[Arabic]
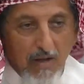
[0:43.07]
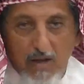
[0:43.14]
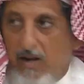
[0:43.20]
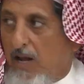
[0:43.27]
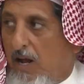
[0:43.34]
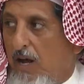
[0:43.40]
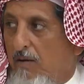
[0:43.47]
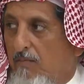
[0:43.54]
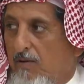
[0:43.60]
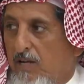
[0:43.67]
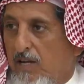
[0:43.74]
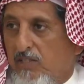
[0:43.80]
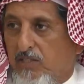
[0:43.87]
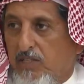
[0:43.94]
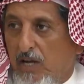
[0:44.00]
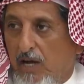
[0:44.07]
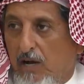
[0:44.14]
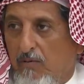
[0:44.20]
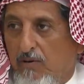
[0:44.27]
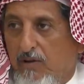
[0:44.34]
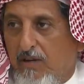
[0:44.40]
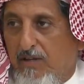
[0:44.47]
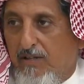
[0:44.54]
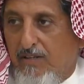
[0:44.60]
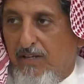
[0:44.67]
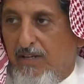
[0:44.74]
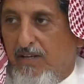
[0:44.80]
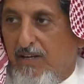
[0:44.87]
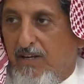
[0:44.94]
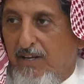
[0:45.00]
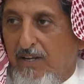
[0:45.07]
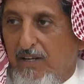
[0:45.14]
العام اللي يسعى ويريد